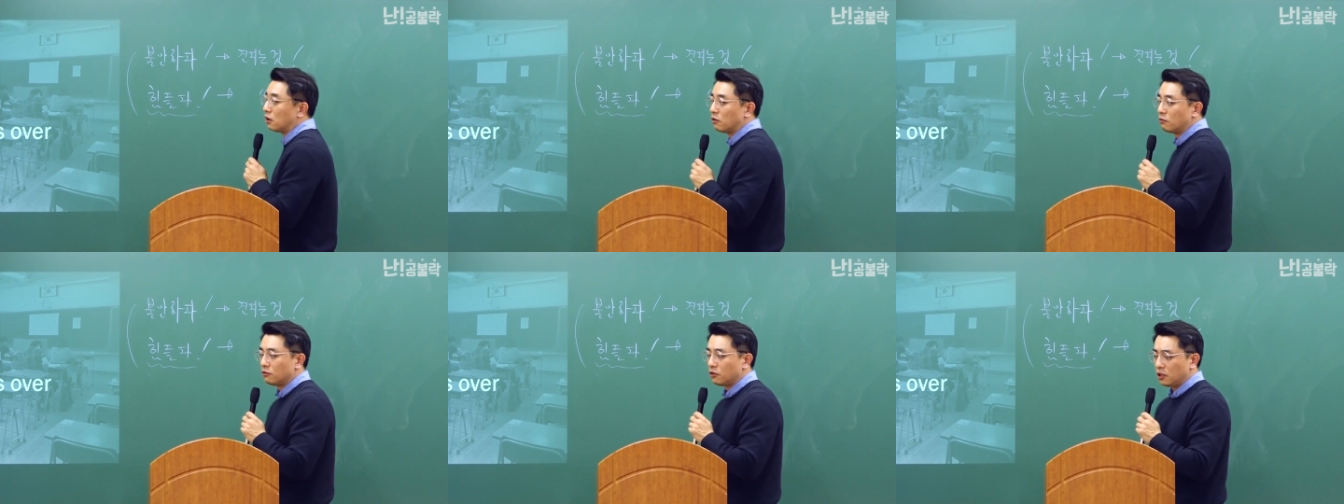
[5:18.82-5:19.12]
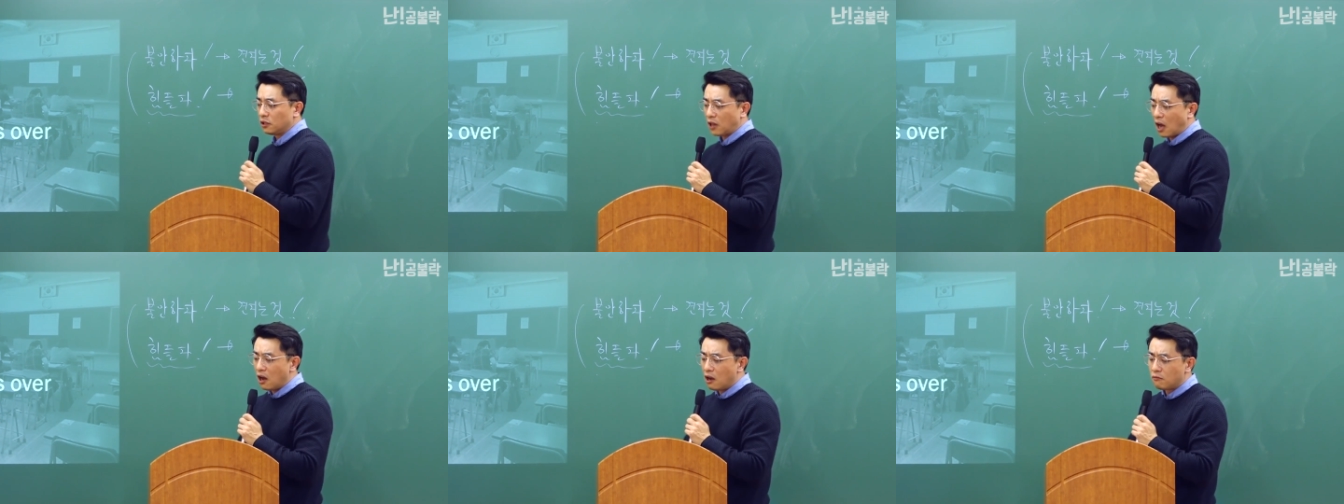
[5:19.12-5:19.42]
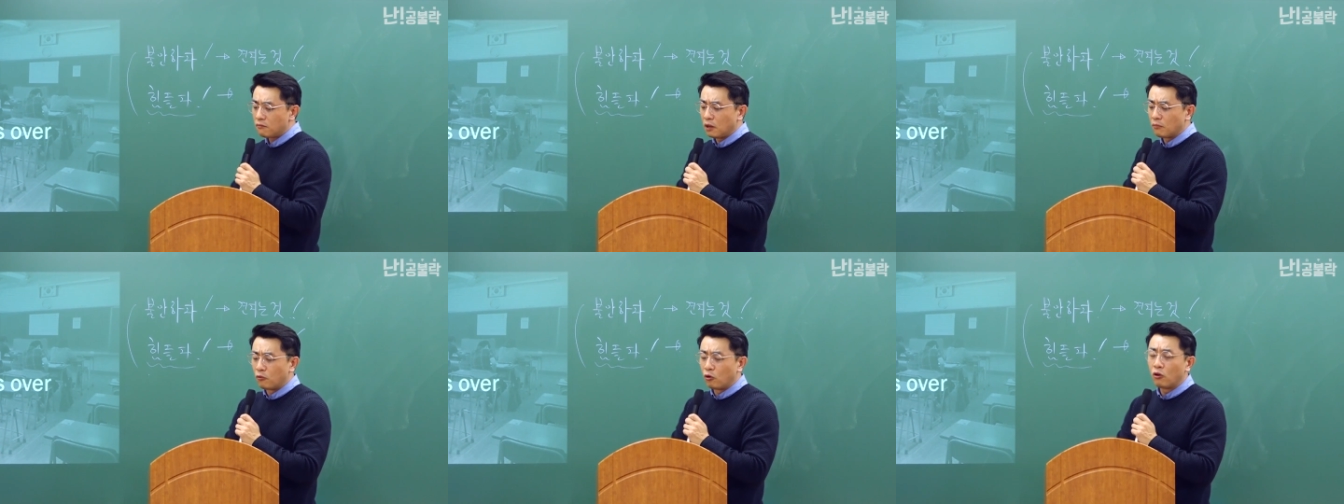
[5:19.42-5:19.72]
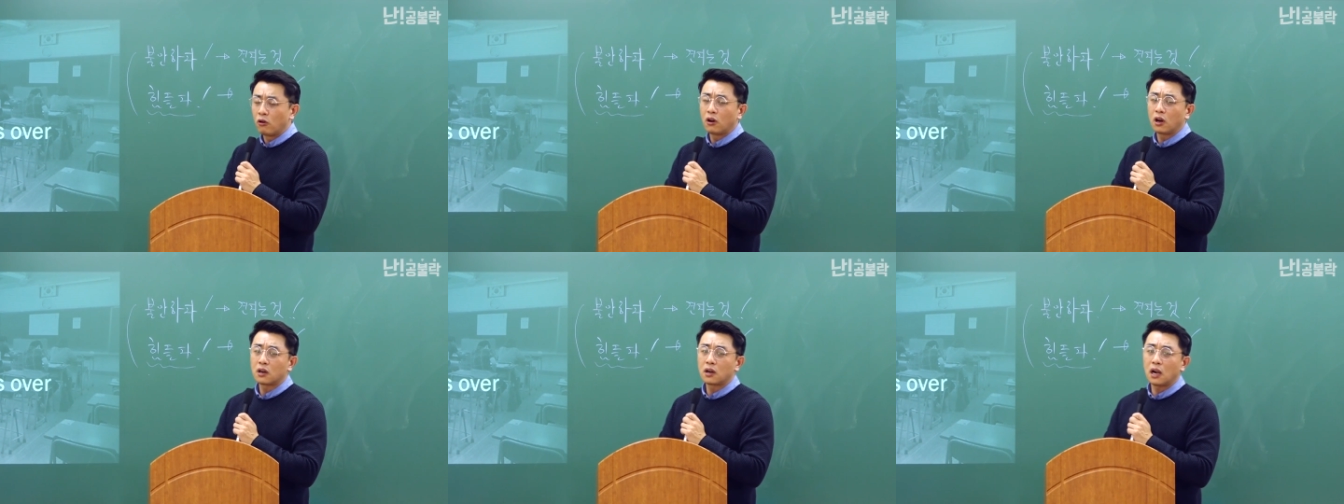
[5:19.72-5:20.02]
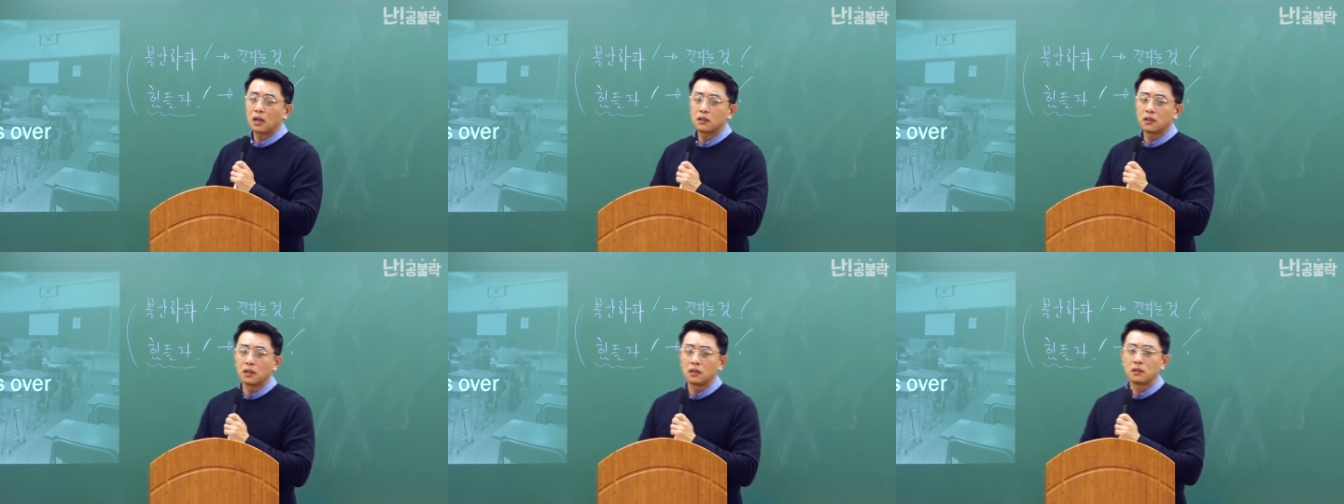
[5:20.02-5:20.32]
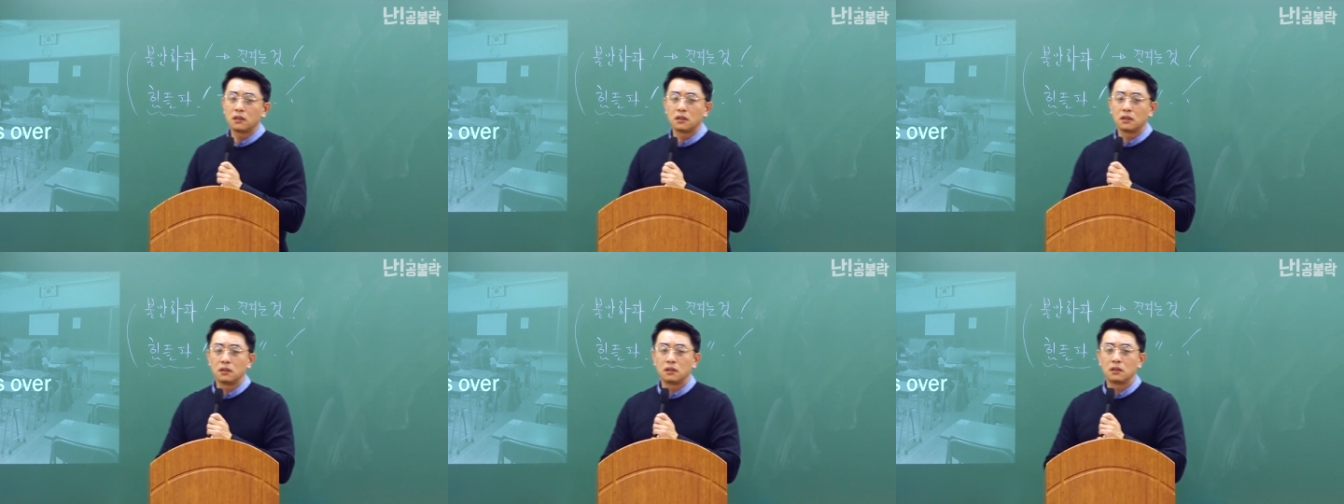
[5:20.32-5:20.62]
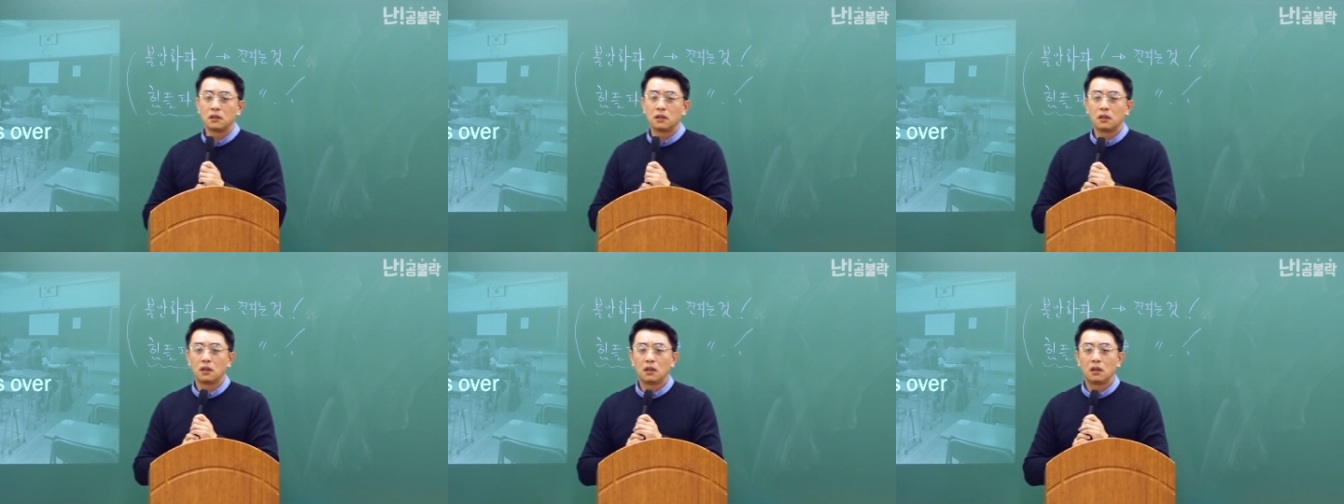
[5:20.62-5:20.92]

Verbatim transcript: 여러분들이 다음에 무언가를 할 때는